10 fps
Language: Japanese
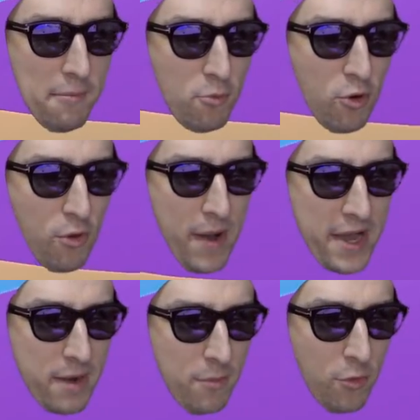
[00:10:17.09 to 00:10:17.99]
もうお
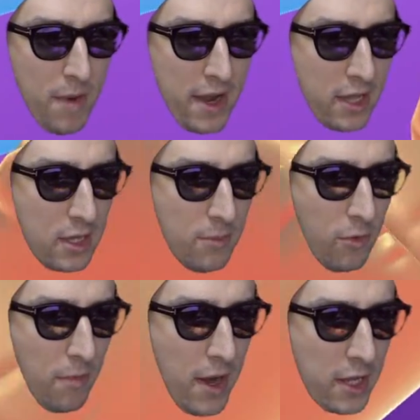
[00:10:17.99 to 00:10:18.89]
前らもう負けた
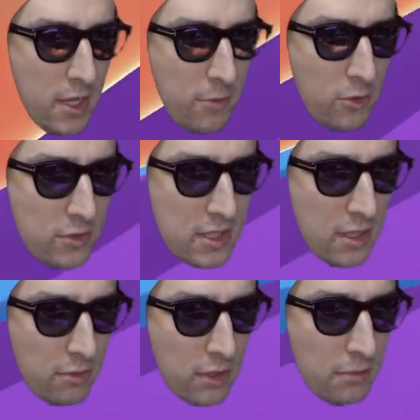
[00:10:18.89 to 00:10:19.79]
もん。負けたも同然
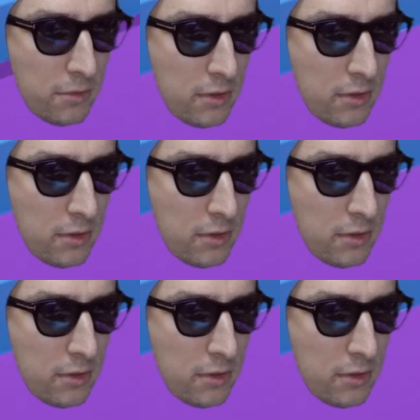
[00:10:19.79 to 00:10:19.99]
だもんな。